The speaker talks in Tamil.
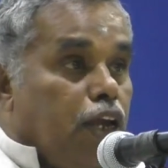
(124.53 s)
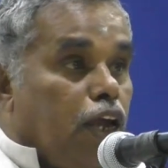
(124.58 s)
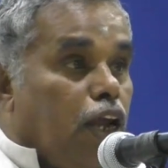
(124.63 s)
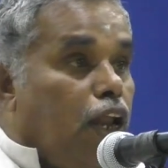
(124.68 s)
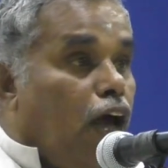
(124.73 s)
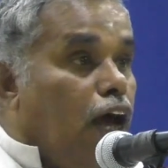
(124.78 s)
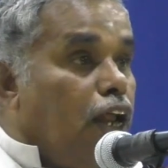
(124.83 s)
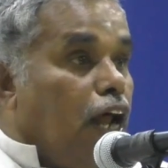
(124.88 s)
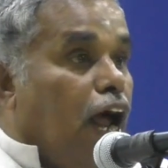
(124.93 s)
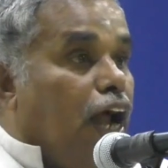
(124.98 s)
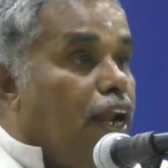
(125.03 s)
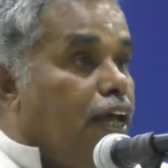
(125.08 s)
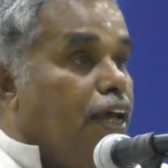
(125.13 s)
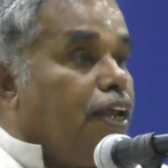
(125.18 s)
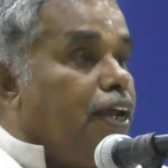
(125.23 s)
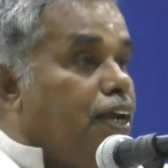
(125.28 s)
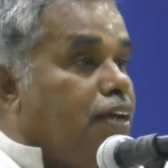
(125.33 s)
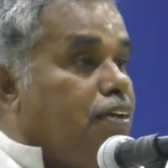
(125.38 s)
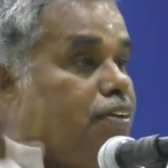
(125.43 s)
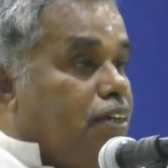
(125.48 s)
எல்லாரும்
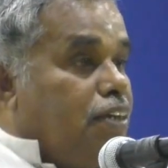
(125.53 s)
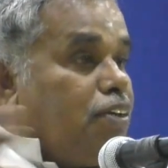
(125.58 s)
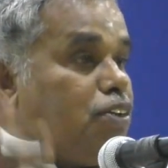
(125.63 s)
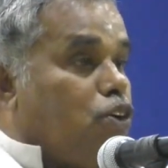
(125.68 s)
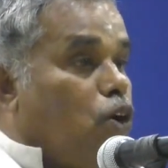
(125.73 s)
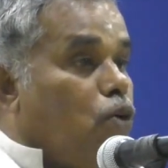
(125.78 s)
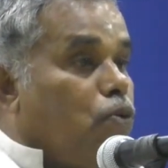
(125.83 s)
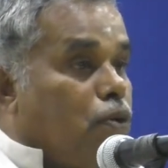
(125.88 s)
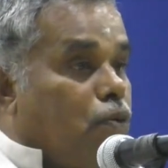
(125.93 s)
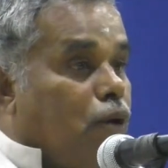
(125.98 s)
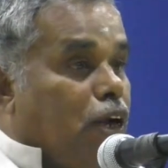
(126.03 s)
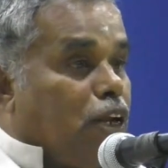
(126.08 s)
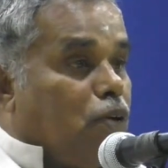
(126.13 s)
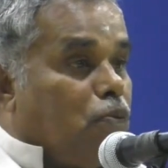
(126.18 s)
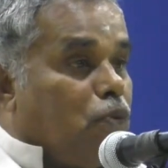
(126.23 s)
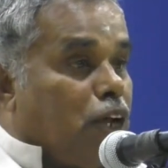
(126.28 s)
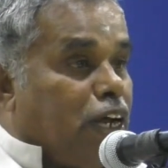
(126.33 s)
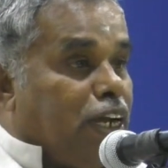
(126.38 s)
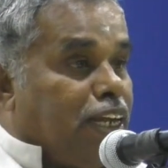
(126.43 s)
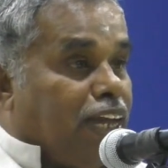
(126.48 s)
அலறி அடிச்சுட்டு சிவபெருமான்
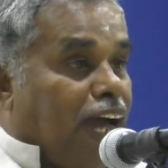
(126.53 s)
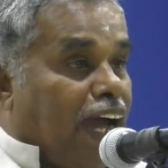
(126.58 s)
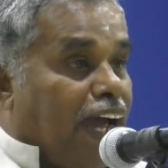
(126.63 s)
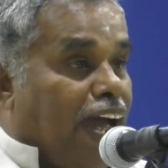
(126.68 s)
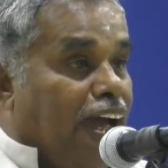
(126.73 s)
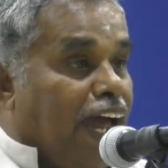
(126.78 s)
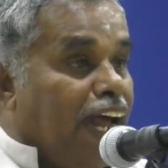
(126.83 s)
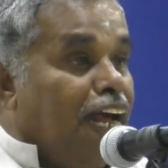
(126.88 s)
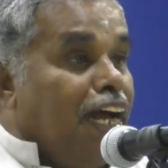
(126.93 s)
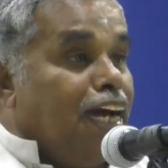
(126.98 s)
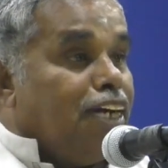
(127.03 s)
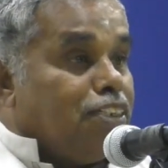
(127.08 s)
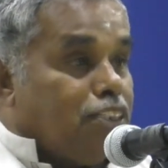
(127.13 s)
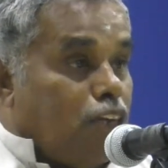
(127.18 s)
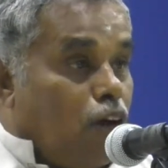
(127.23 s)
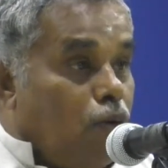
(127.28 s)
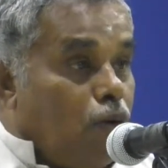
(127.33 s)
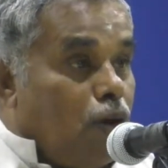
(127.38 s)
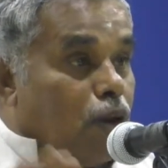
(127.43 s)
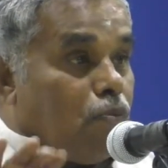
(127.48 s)
முறையிட்டாங்க
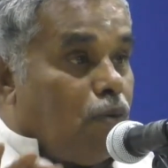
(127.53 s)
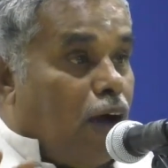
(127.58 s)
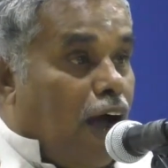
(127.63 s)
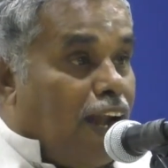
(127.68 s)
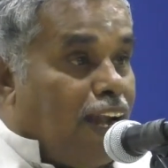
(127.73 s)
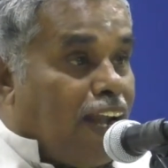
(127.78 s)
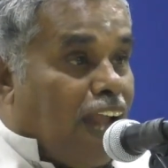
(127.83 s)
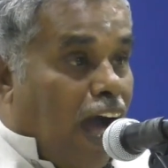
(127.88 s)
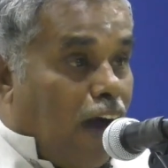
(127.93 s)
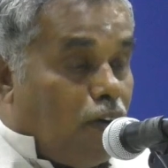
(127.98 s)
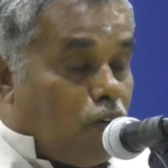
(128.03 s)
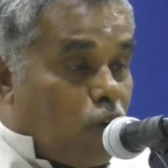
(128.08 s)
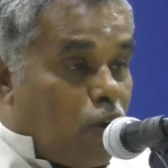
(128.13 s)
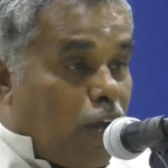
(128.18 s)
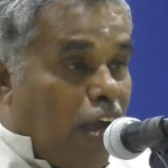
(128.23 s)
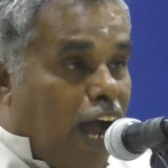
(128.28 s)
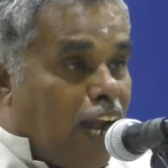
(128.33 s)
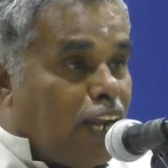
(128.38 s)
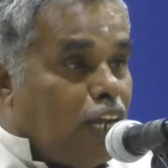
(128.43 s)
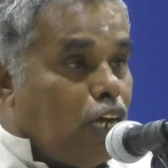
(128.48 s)
சிவபெருமான்
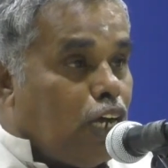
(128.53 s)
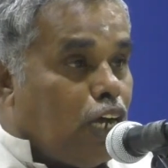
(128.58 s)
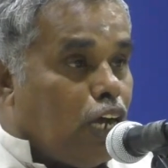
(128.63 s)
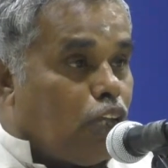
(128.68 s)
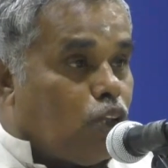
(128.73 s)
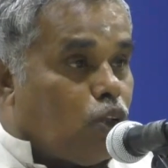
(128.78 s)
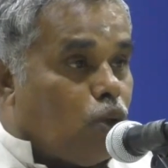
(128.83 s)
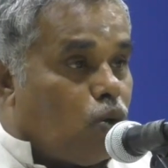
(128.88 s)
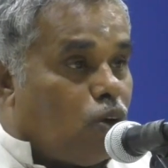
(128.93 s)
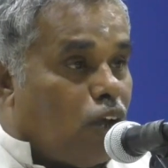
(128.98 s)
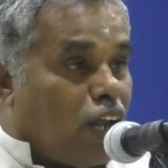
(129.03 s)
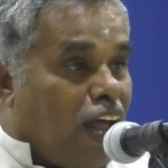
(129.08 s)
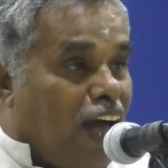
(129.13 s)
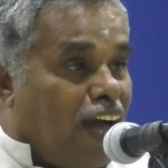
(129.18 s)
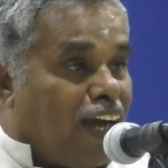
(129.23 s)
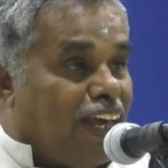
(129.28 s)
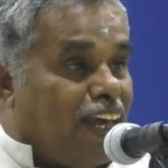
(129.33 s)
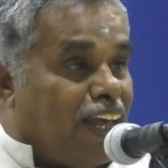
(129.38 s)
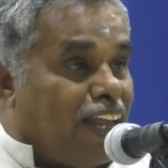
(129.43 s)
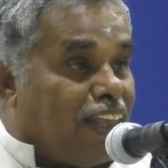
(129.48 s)
அவருடைய அணுக்க
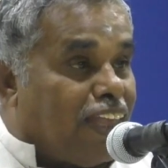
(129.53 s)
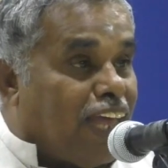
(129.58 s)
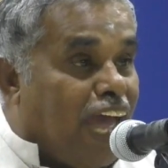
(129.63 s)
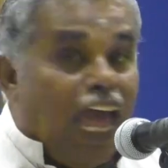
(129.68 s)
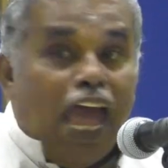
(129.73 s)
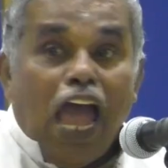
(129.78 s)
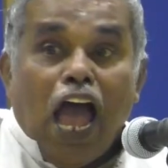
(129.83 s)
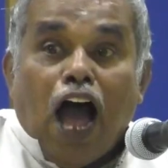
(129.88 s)
தொண்டராக இருந்த